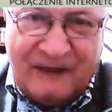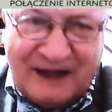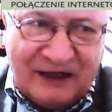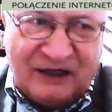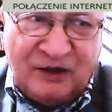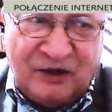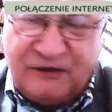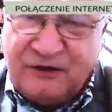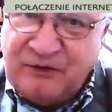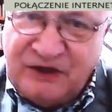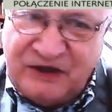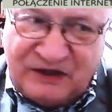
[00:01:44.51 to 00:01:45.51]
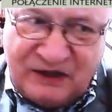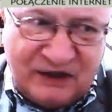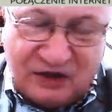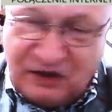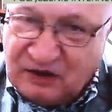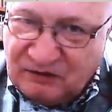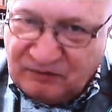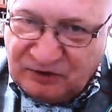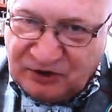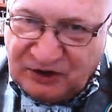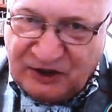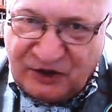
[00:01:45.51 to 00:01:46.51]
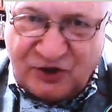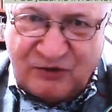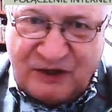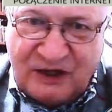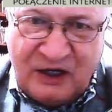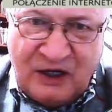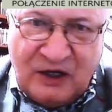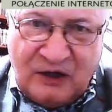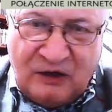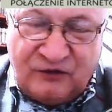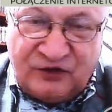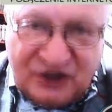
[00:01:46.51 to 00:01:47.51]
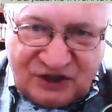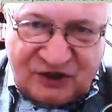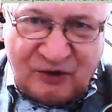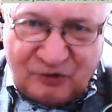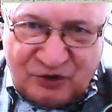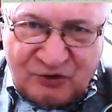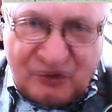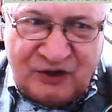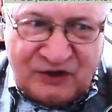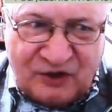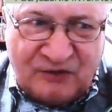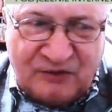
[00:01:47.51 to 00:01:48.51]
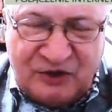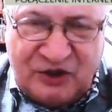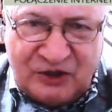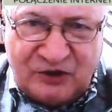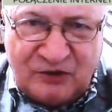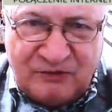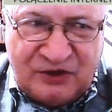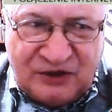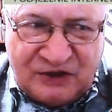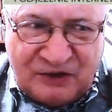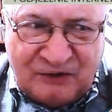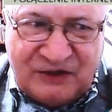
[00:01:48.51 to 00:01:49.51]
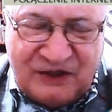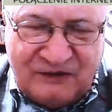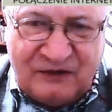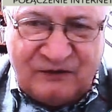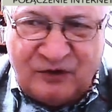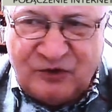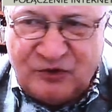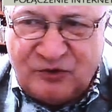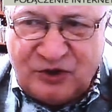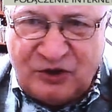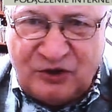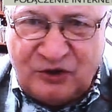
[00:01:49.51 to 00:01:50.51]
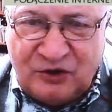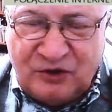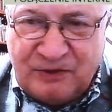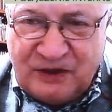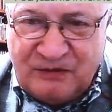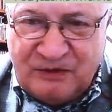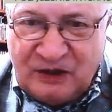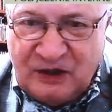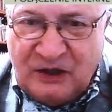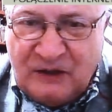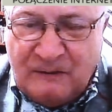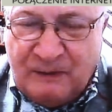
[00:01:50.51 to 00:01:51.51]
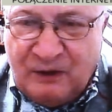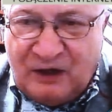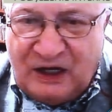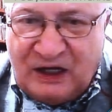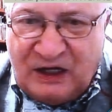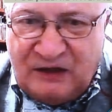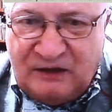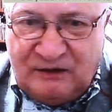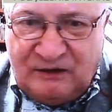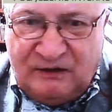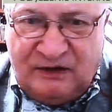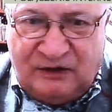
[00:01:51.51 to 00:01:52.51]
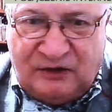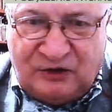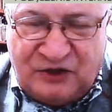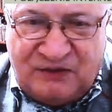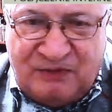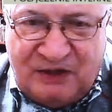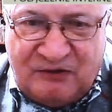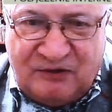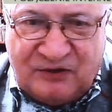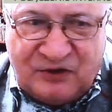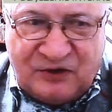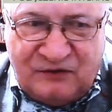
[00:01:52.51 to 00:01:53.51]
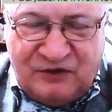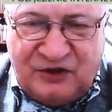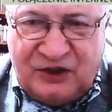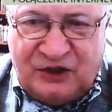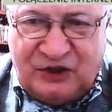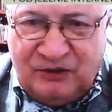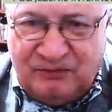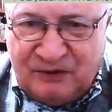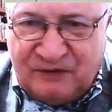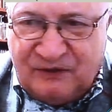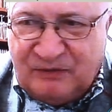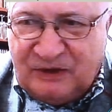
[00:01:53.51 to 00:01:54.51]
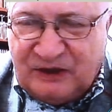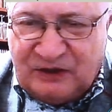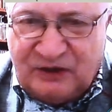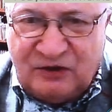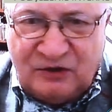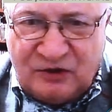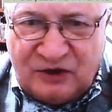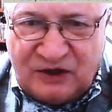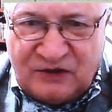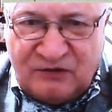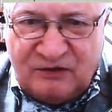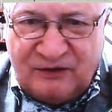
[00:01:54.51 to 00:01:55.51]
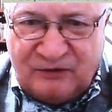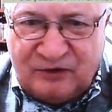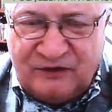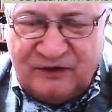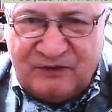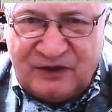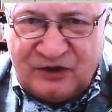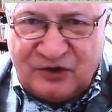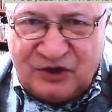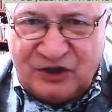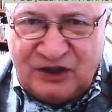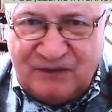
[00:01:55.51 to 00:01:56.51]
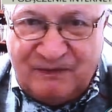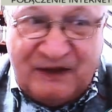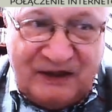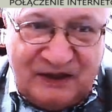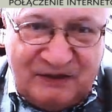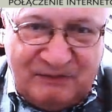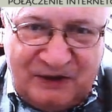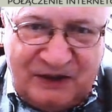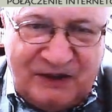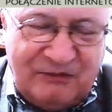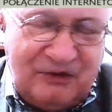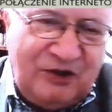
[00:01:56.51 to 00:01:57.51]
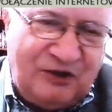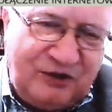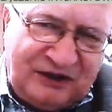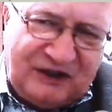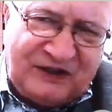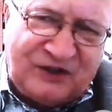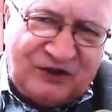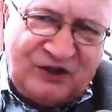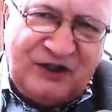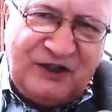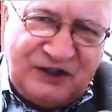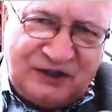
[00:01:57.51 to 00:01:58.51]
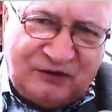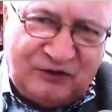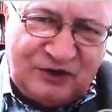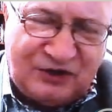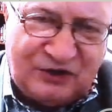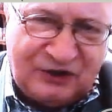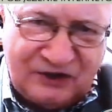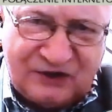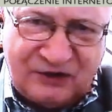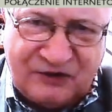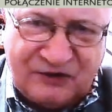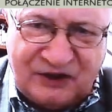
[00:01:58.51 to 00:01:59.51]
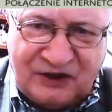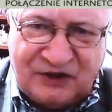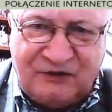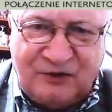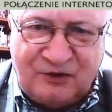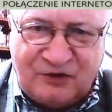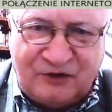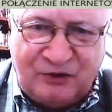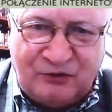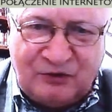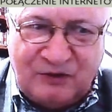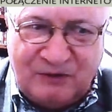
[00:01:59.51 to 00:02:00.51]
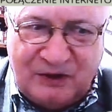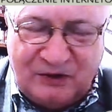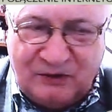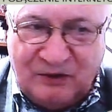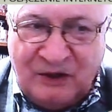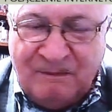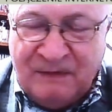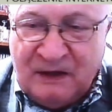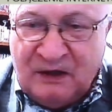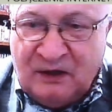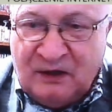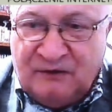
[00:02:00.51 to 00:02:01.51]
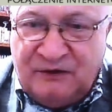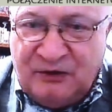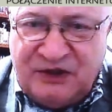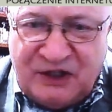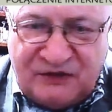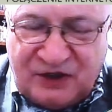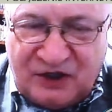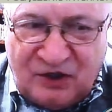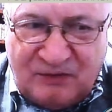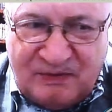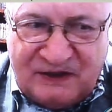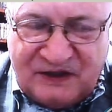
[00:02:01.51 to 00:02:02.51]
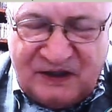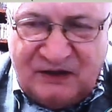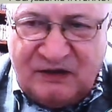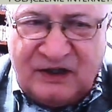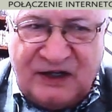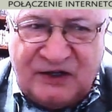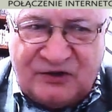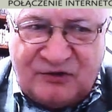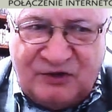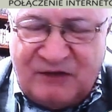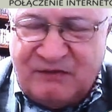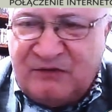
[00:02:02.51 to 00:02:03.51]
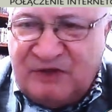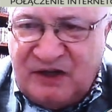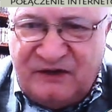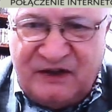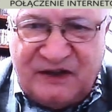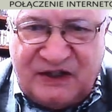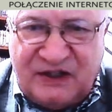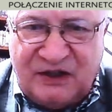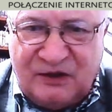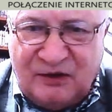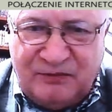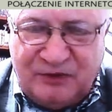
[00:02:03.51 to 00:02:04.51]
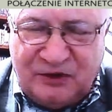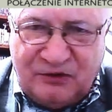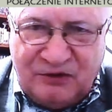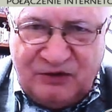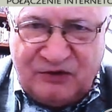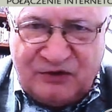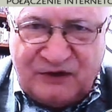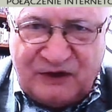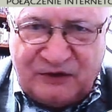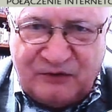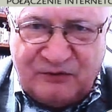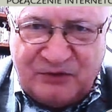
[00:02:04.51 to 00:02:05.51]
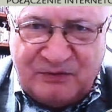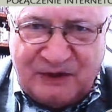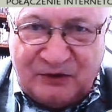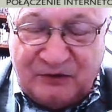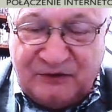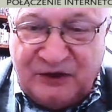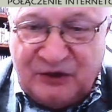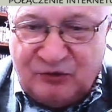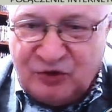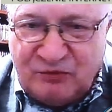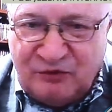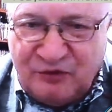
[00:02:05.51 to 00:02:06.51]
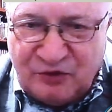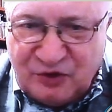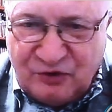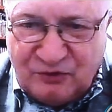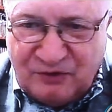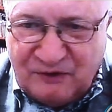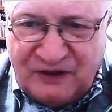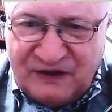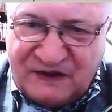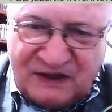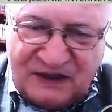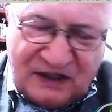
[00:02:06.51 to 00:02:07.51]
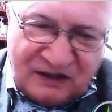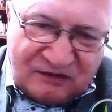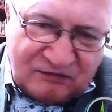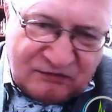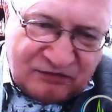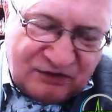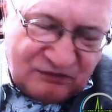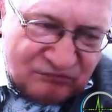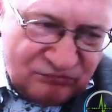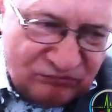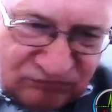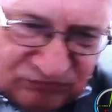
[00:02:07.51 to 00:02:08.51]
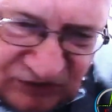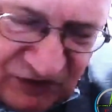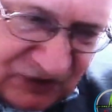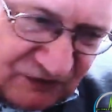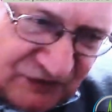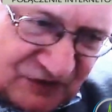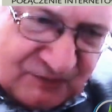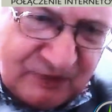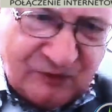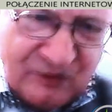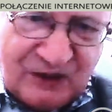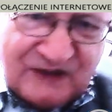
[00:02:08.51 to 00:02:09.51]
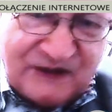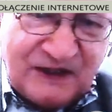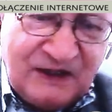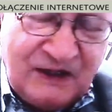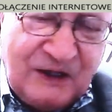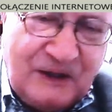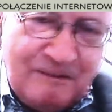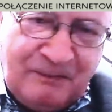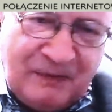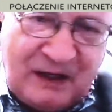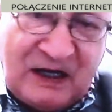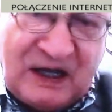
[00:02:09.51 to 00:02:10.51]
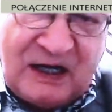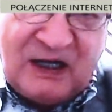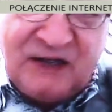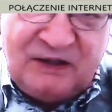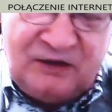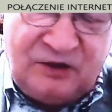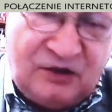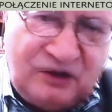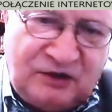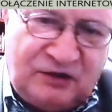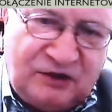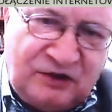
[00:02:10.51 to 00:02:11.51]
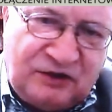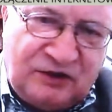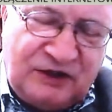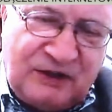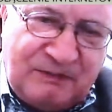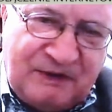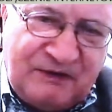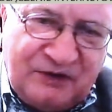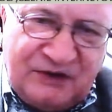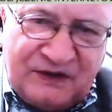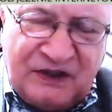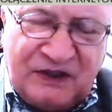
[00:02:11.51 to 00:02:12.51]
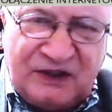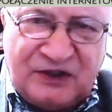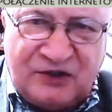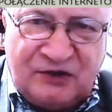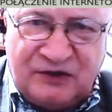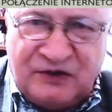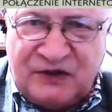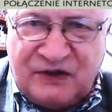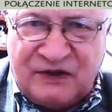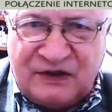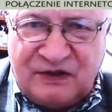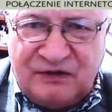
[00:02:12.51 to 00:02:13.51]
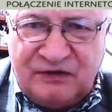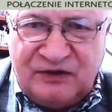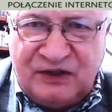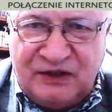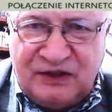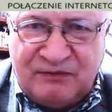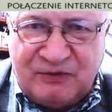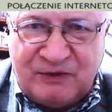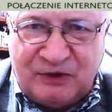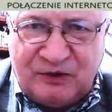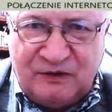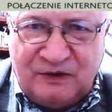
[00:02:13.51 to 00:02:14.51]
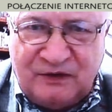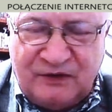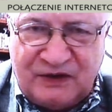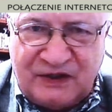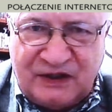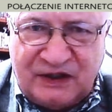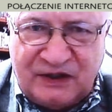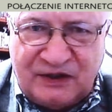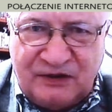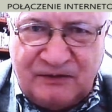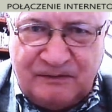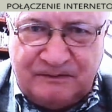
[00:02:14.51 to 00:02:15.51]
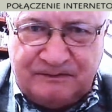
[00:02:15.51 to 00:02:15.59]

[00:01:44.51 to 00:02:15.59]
I nagle nowy minister, czego chylę czoła wszystko usiłuje zrobić i nadrobić tę sytuację, nawet włączył się do tego premier. No ale to się zbiegło z oczywiście typowym dla tego okresu gwałtownym zaostrzeniem tej epidemii, no i teraz kolejnych, które się tych zakażeń wirusowych, które będą. Wirus jest wszechobecny, rejestrujemy mniej więcej 1 piątą, 1 czwartą przypadków. Niektórzy mówią, że grubo więcej. Ja, to jest oczywiście spekulacja, ale to, to, to na pewno jest kilkadziesiąt tysięcy dziennie przypadków nowych zakażeń.